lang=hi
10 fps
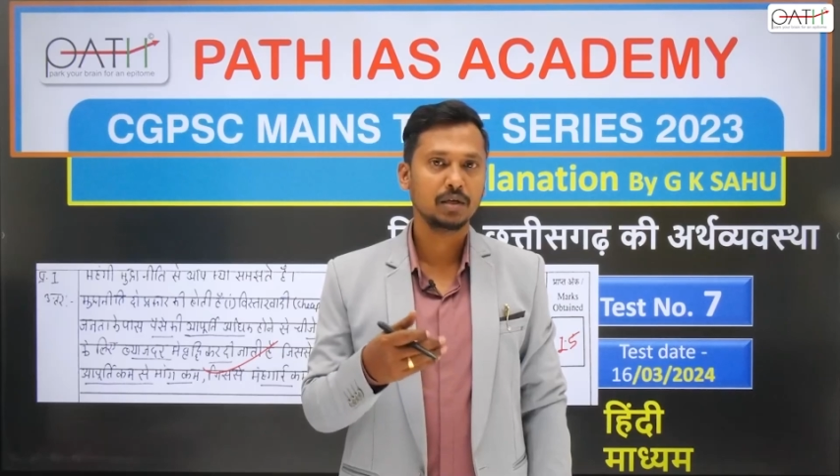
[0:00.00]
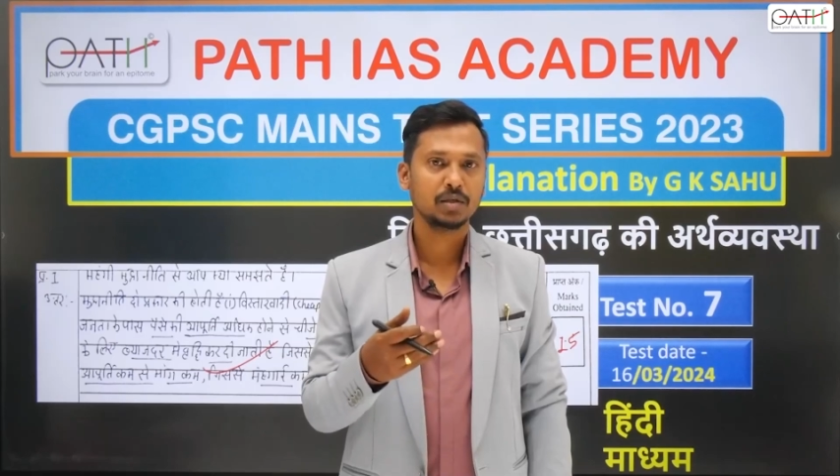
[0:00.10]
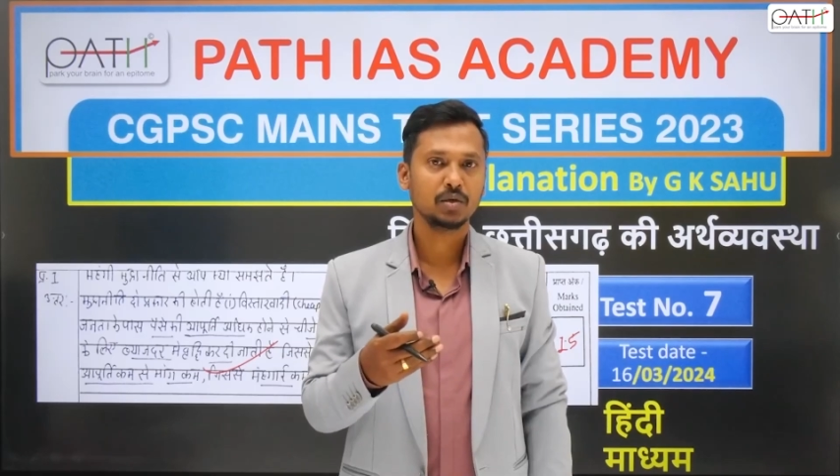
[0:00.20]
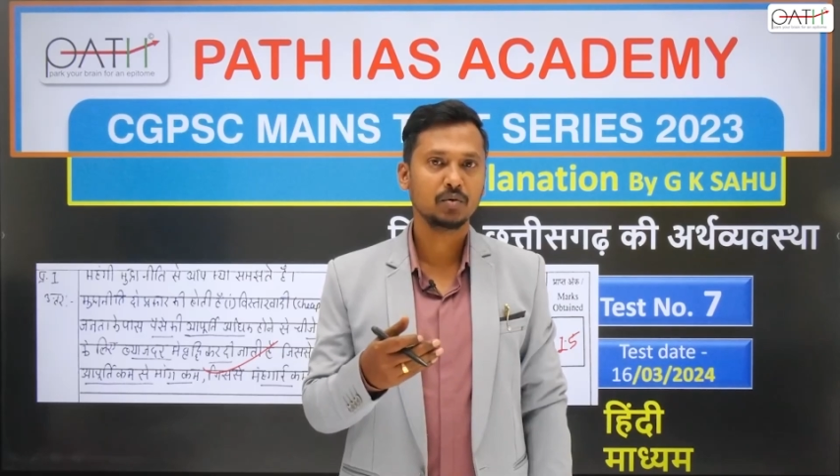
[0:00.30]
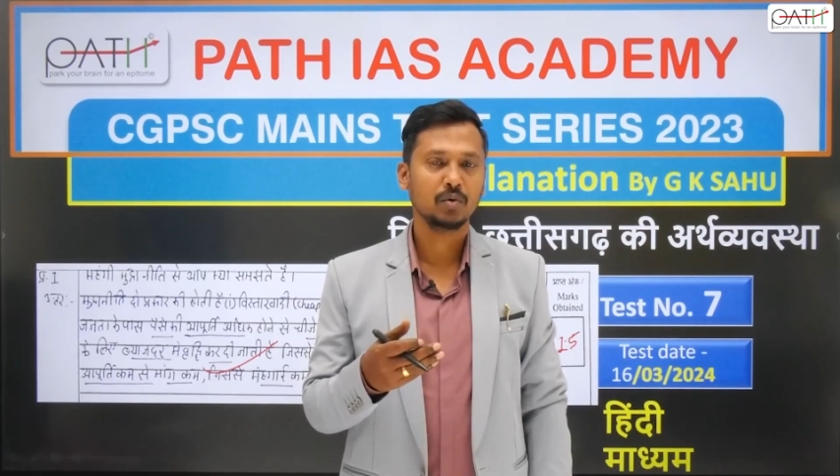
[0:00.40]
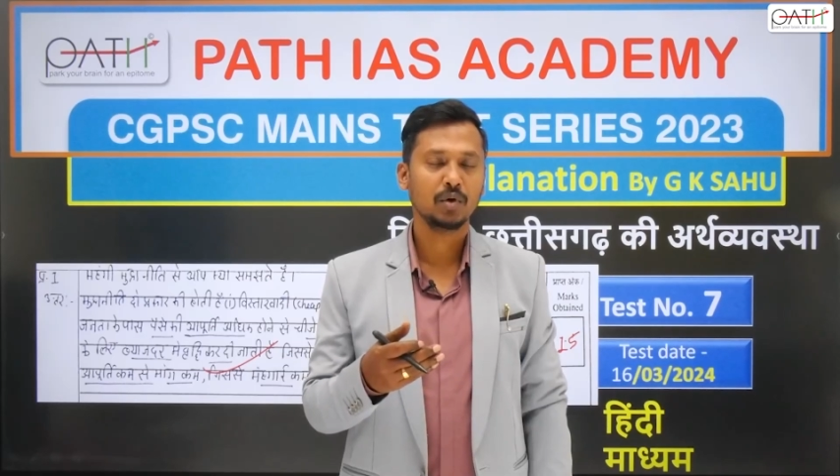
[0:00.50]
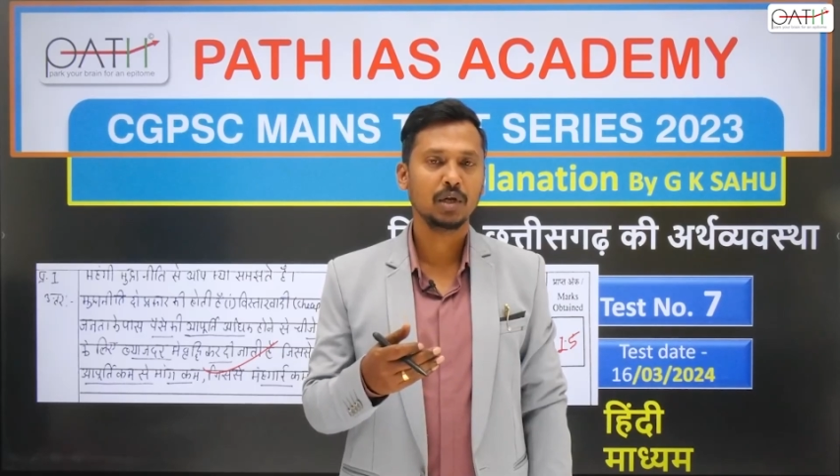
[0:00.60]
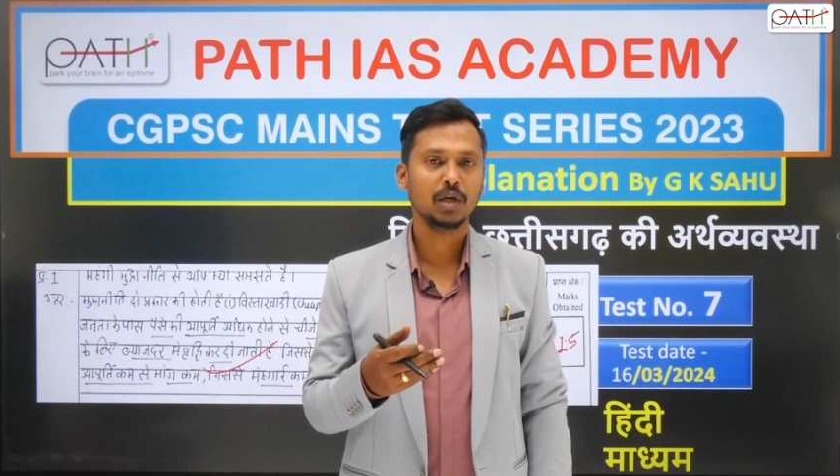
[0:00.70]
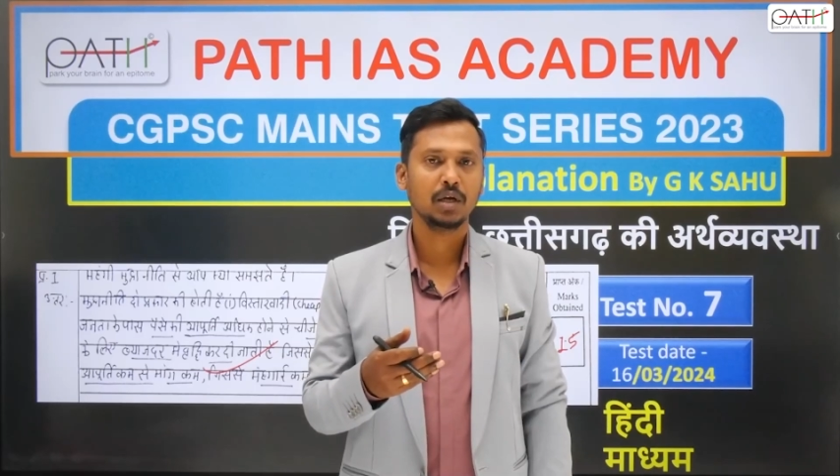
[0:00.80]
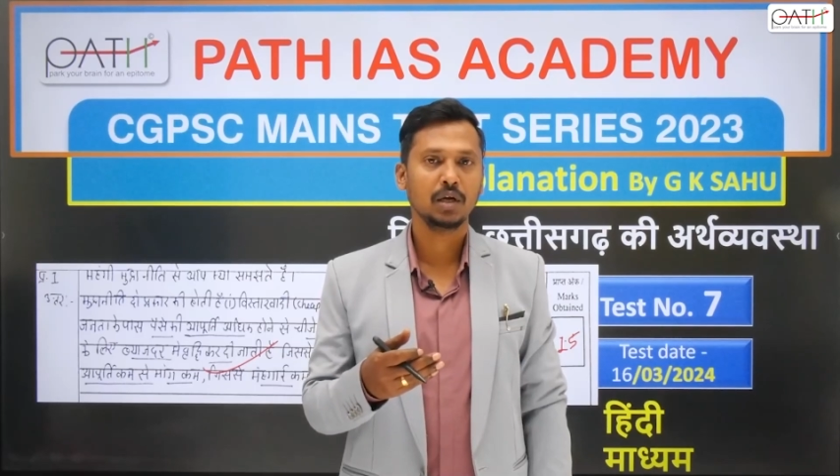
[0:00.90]
से
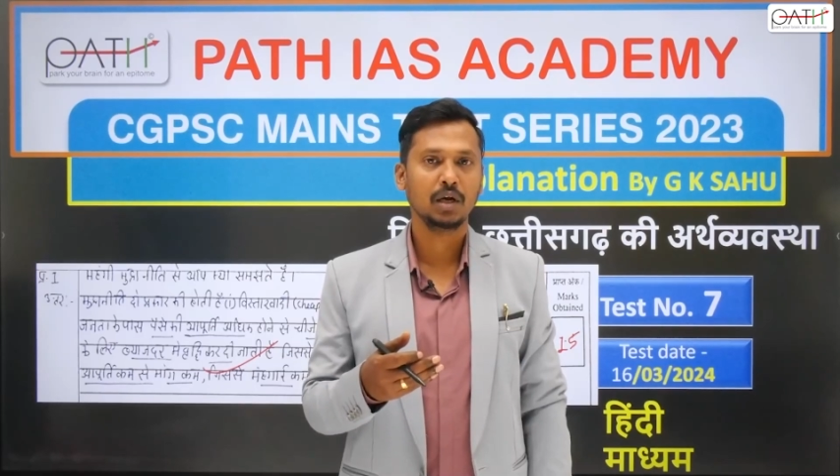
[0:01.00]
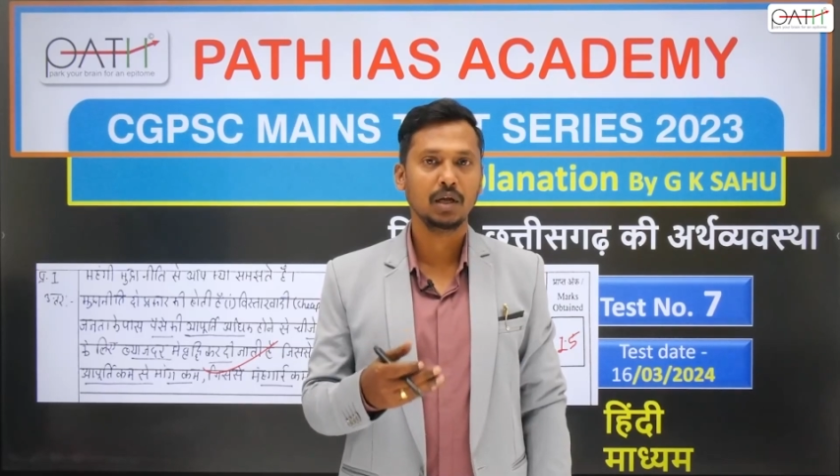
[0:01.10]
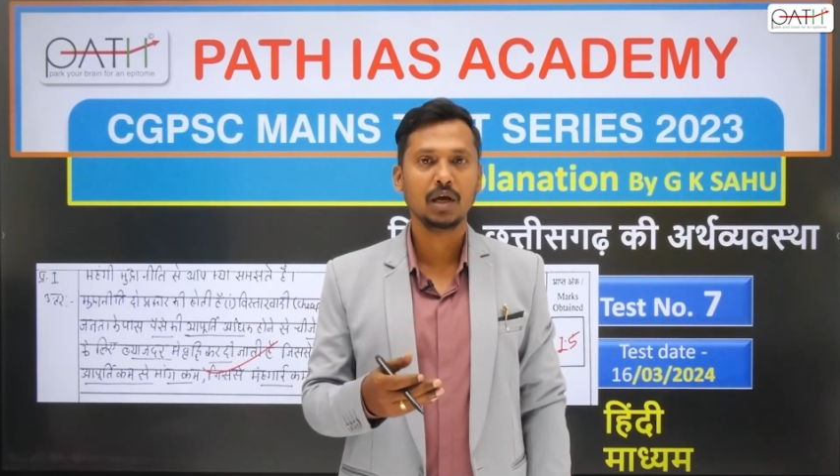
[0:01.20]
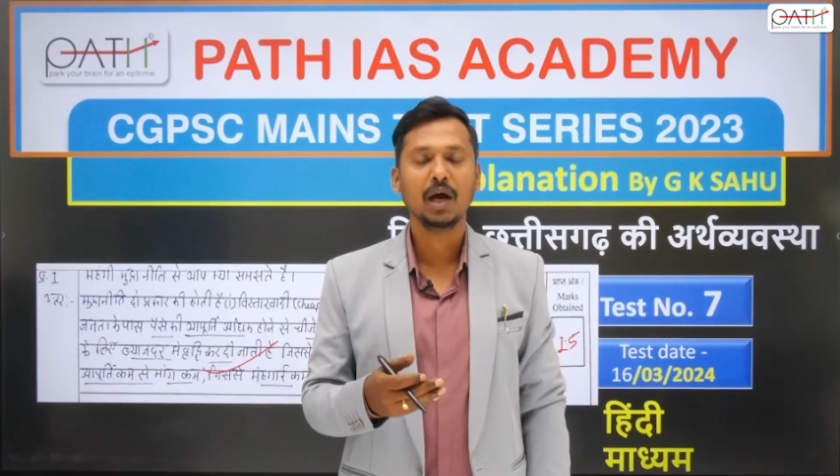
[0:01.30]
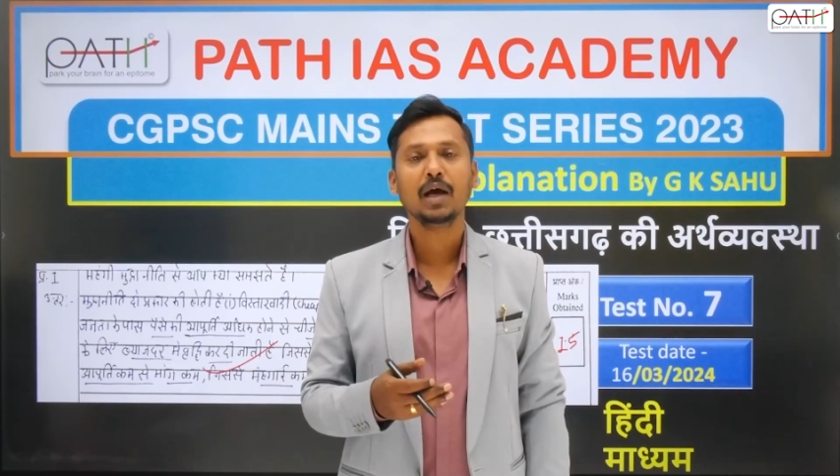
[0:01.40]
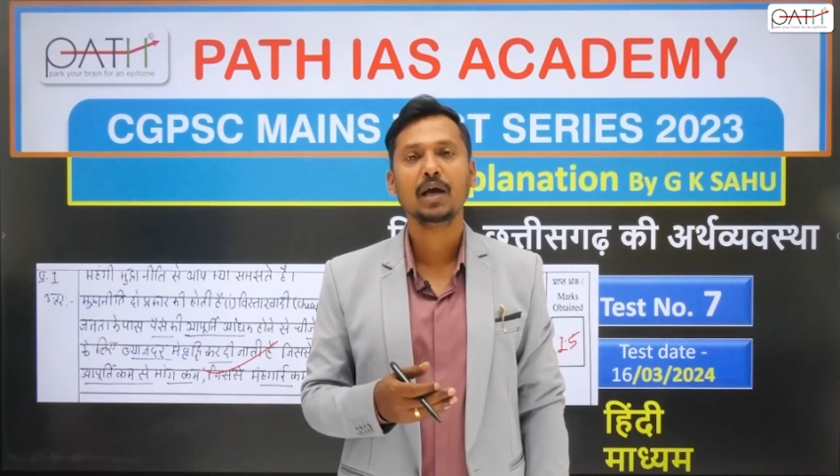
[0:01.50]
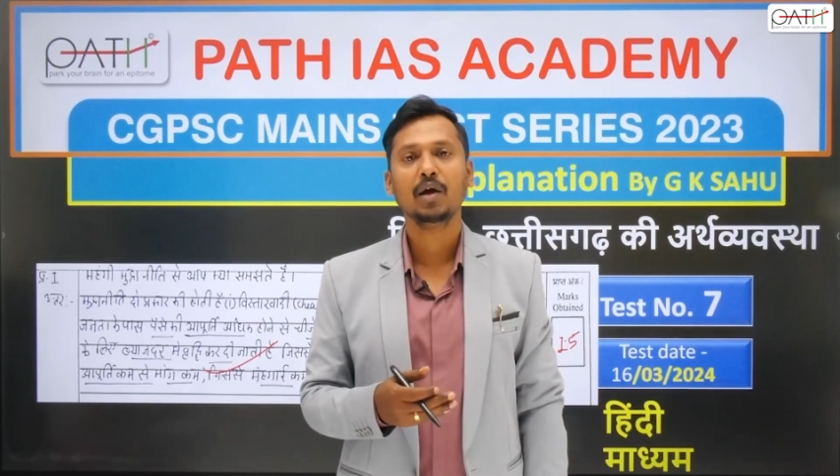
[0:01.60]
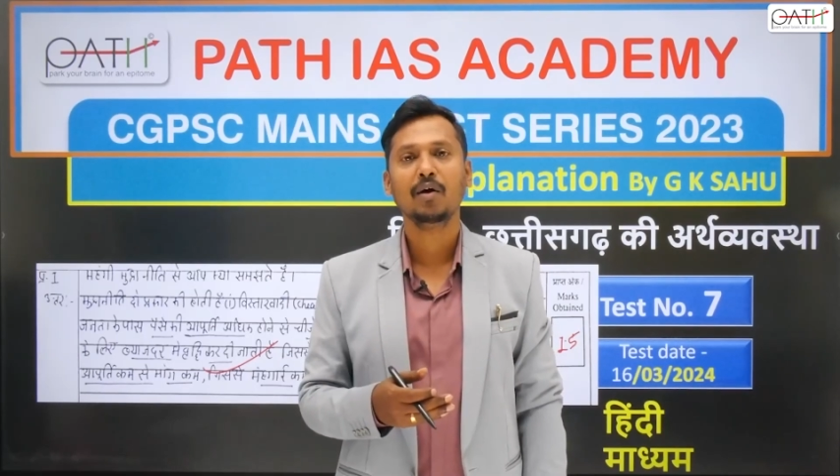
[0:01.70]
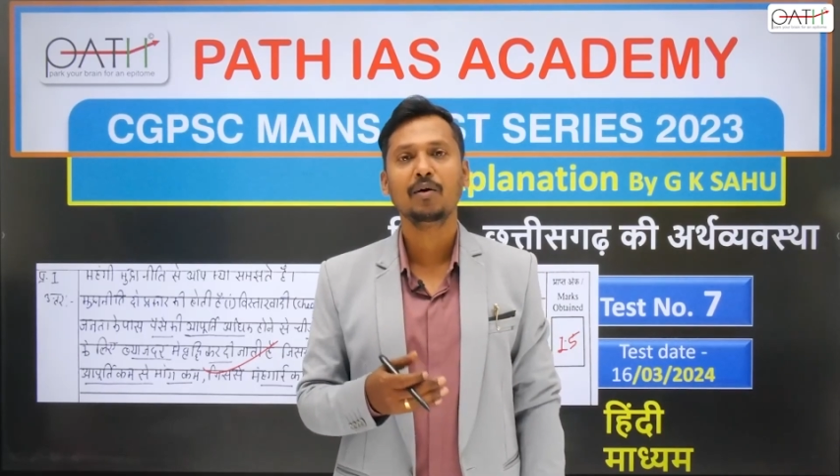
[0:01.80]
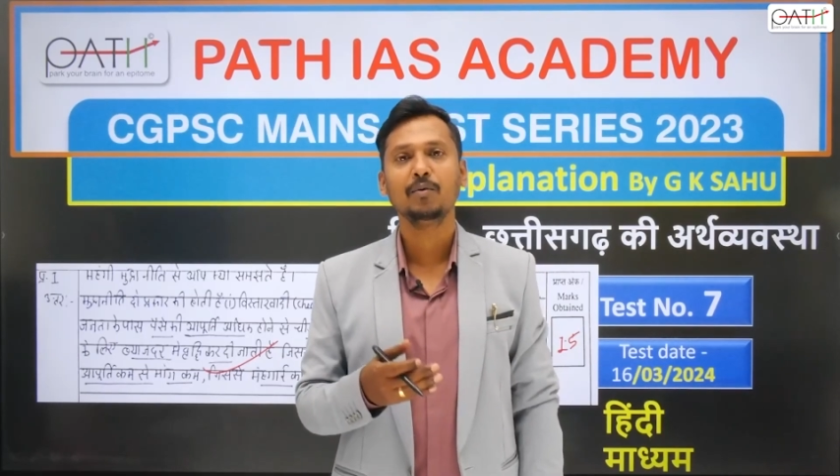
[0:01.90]
उन्होंने लिखा है
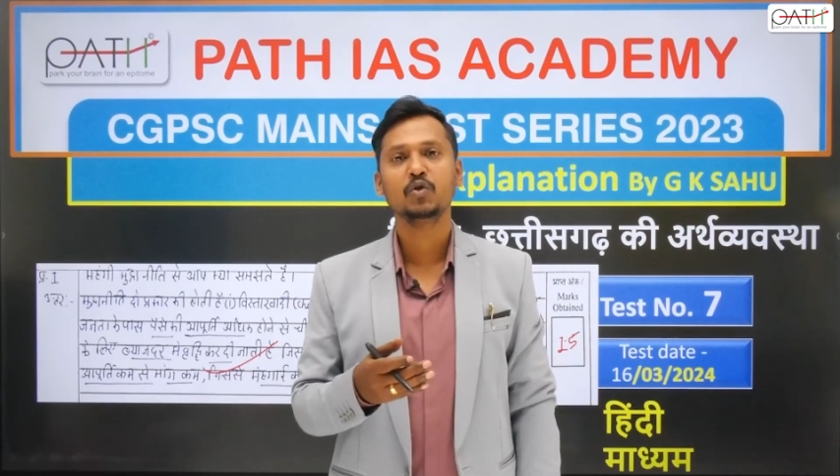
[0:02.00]
और